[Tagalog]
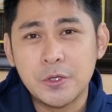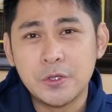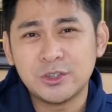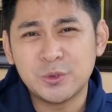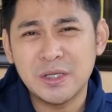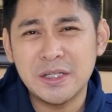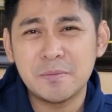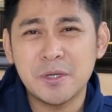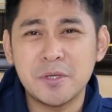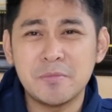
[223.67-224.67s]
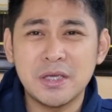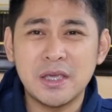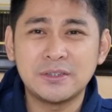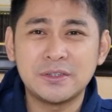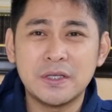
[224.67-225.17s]
Usually,
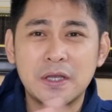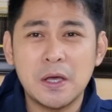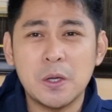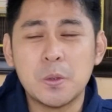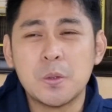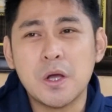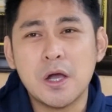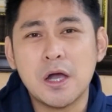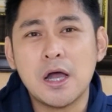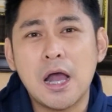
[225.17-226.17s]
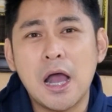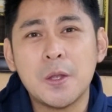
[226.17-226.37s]
magbibigay sila kung uh,